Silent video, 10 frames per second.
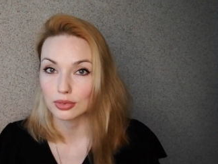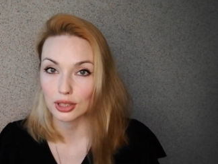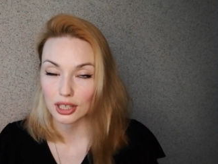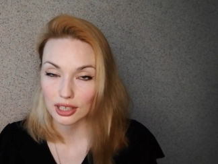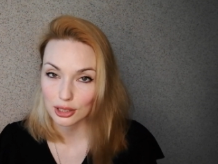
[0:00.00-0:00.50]

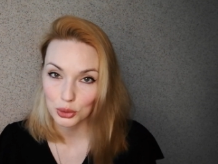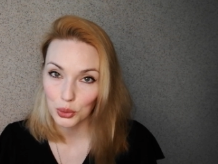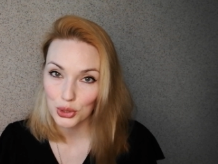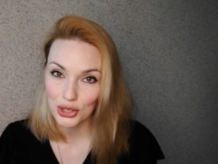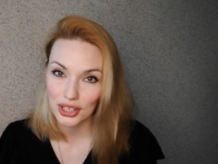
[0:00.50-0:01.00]

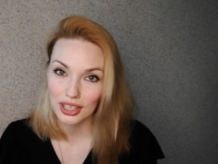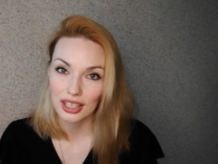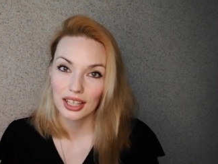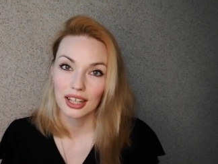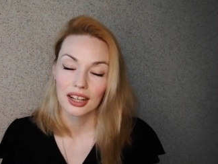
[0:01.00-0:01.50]

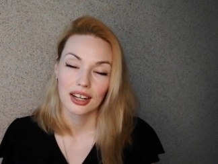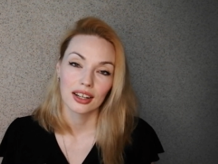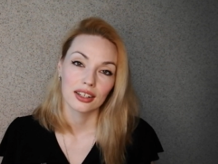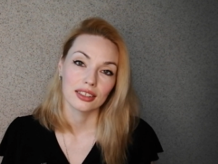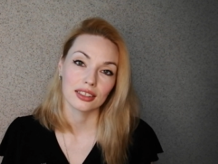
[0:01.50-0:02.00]
дорогостоящее,
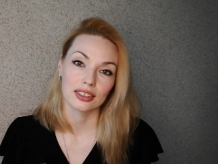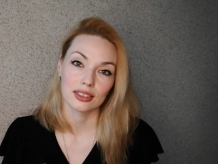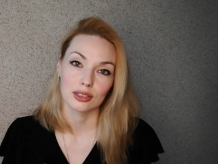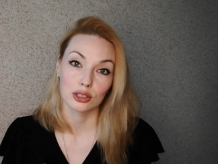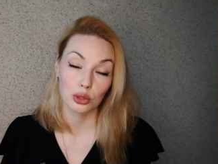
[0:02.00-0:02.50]

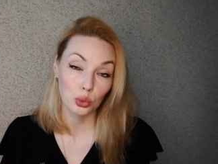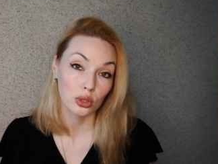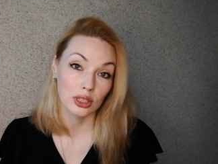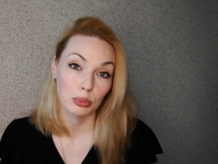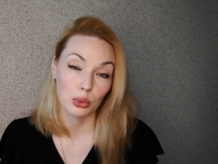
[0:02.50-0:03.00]
а, с
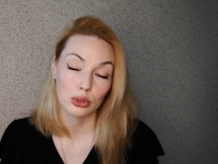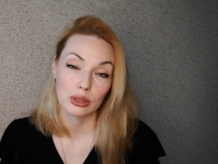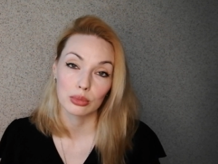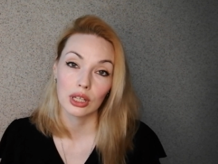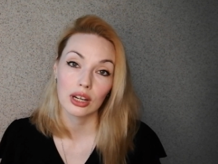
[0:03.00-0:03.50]
рук,
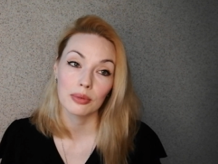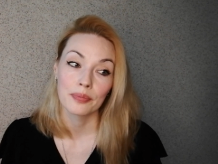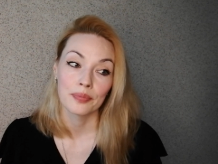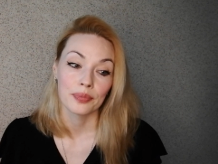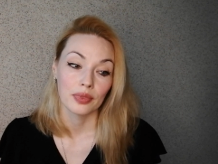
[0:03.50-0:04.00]
допустим, да,
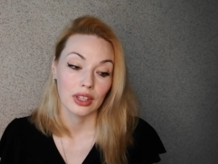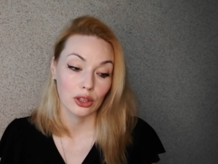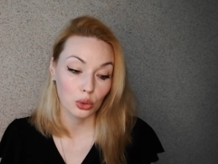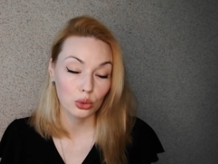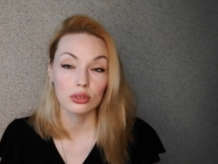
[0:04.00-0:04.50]

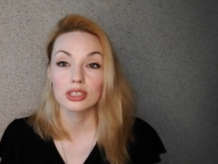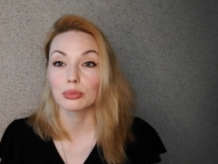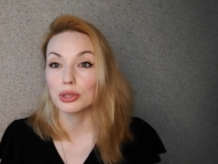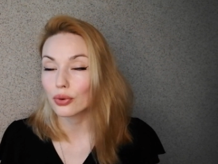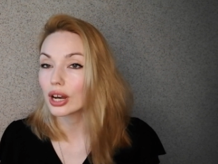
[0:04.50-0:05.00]
но
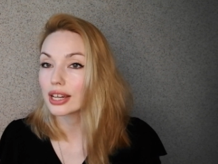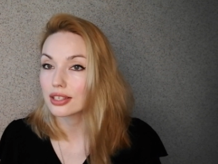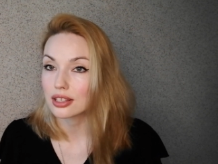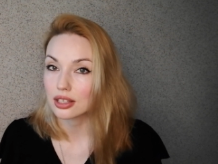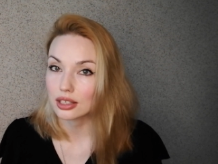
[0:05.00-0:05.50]

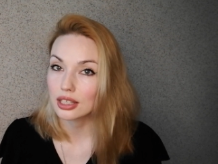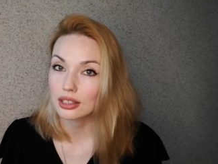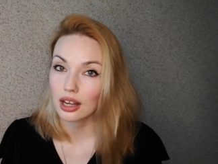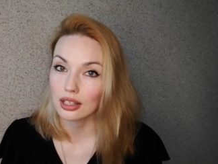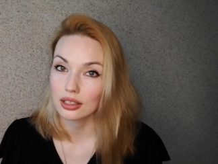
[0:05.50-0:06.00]
сомневаетесь,
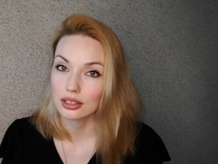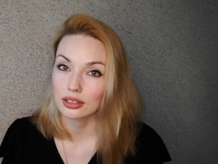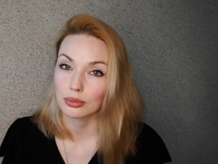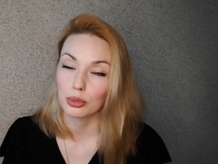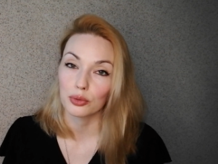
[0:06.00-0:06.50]
оригинальная
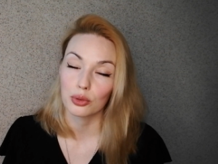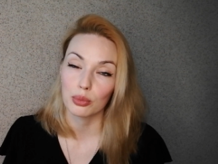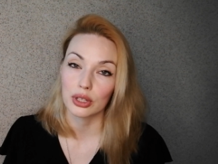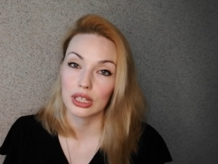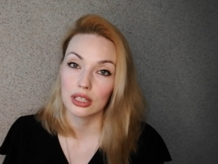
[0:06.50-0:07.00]
это
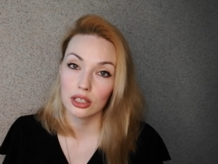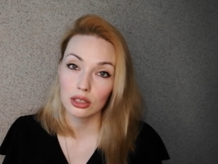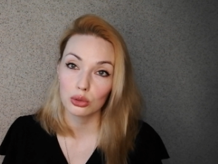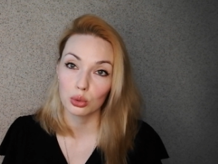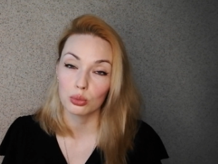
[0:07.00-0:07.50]
парфюмерия или
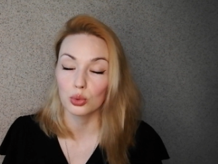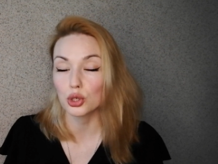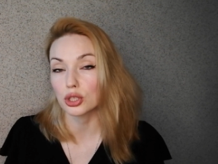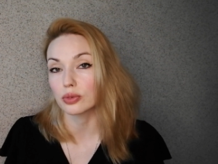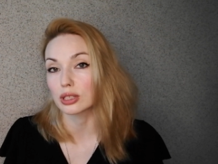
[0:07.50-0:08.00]
нет, то
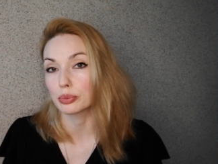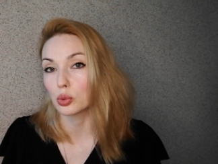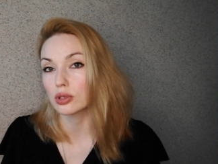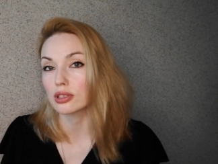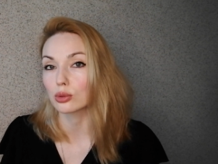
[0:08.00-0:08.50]
можете
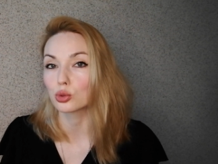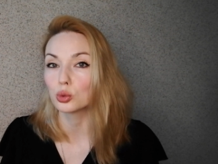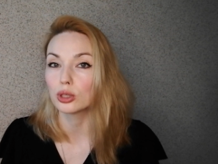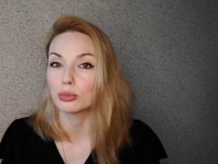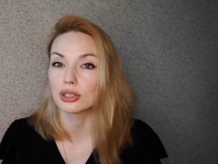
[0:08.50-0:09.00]
воспользоваться
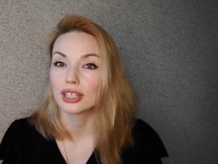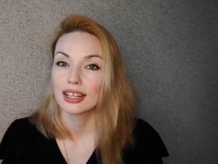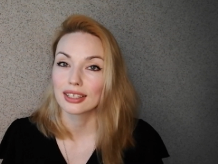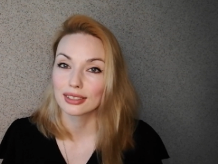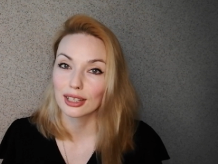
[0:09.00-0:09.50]
услугами
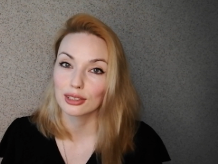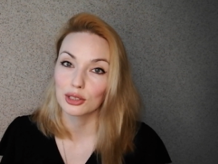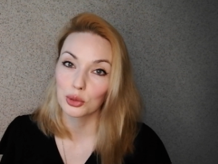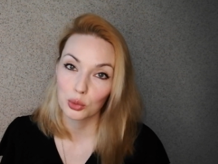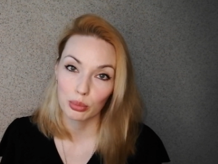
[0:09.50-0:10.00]

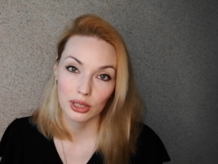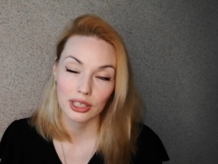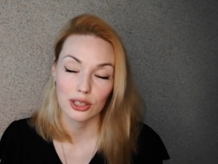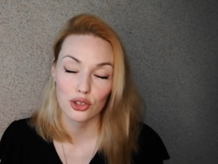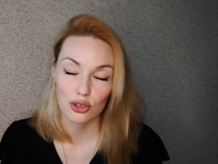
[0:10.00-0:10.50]
данной группы.
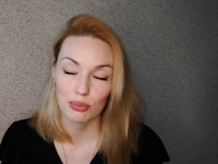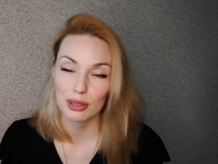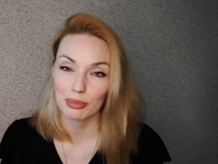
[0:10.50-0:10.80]
Это, конечно же,